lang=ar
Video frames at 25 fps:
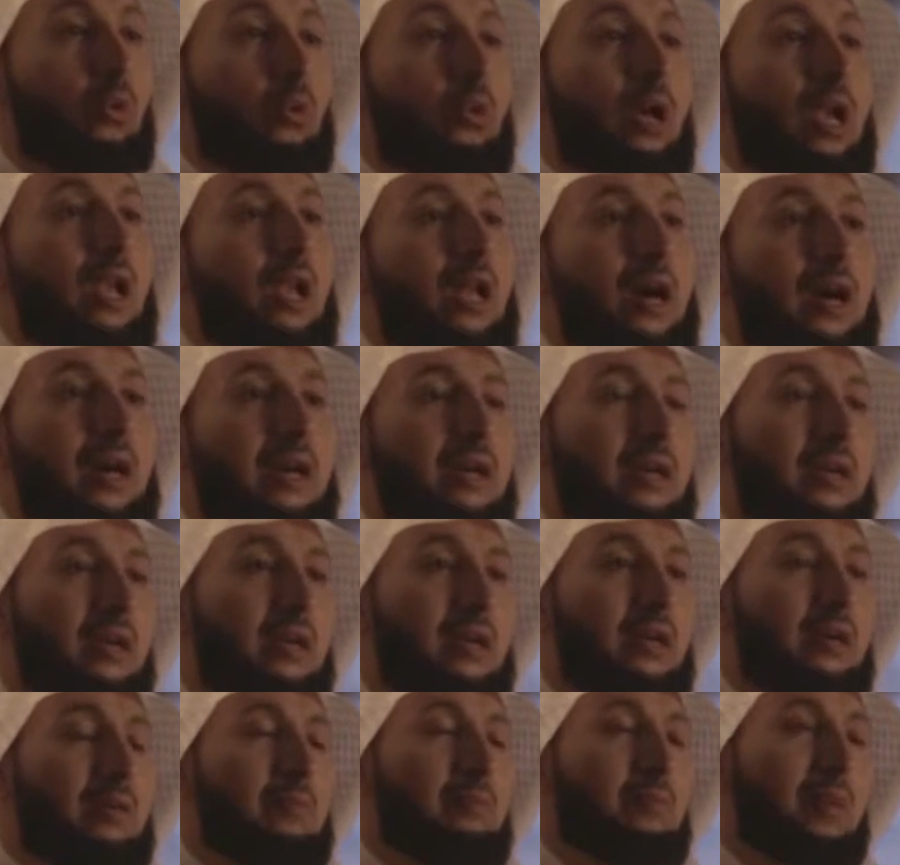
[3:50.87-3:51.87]

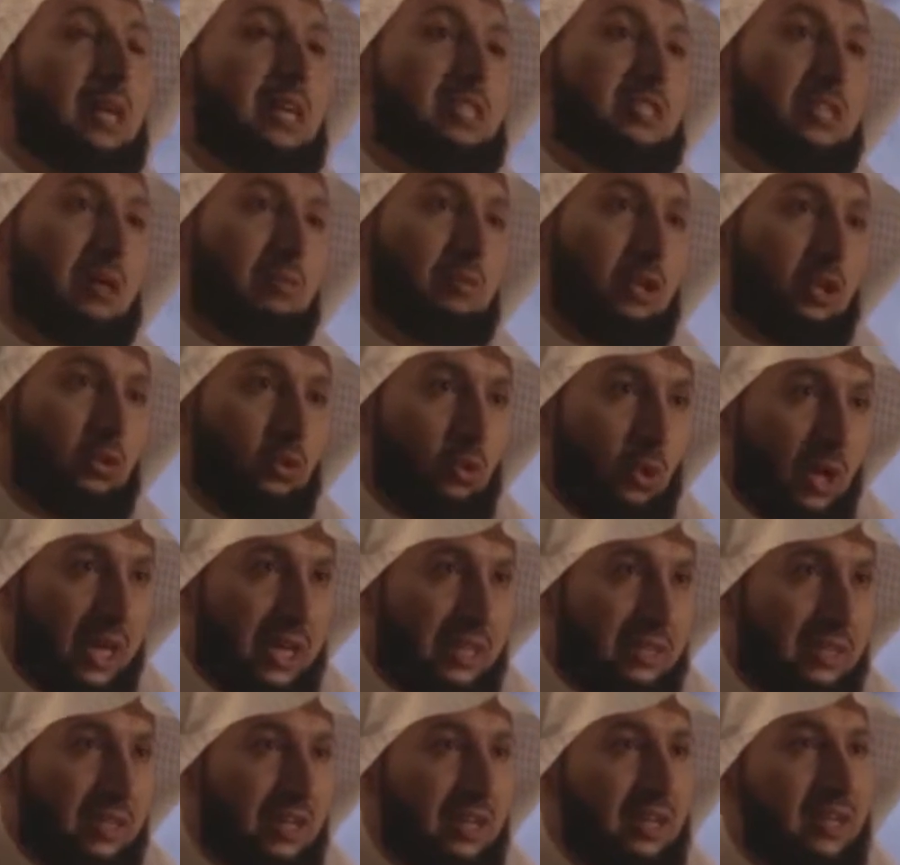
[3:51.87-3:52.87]
والله ما سمعت
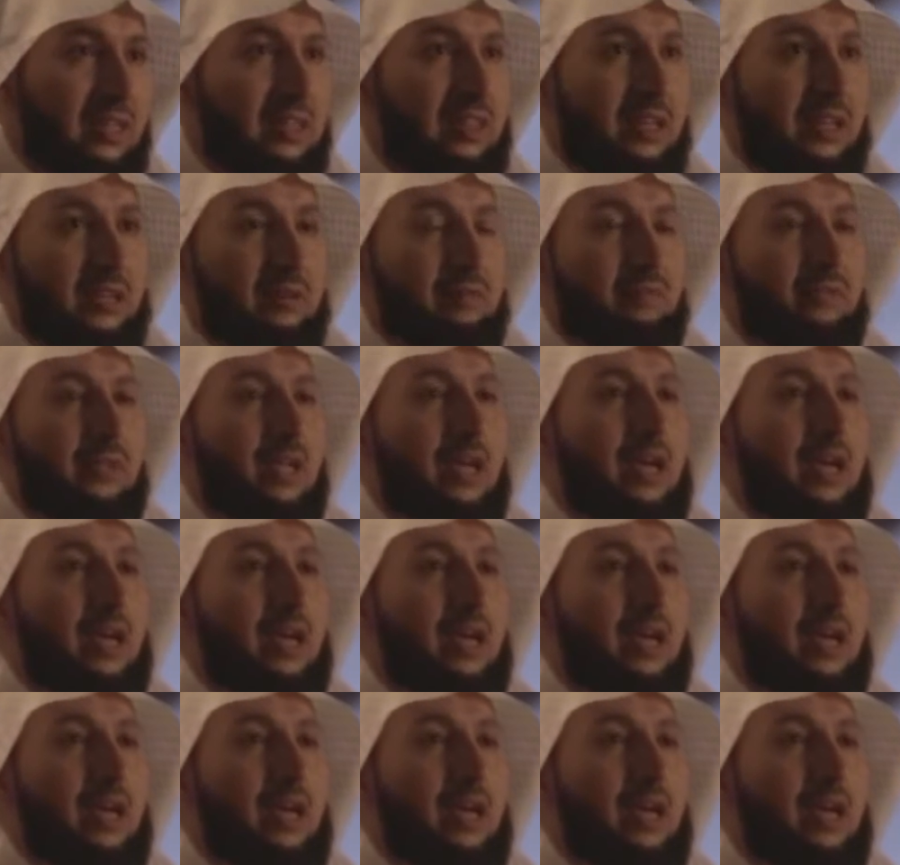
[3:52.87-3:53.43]
حديثا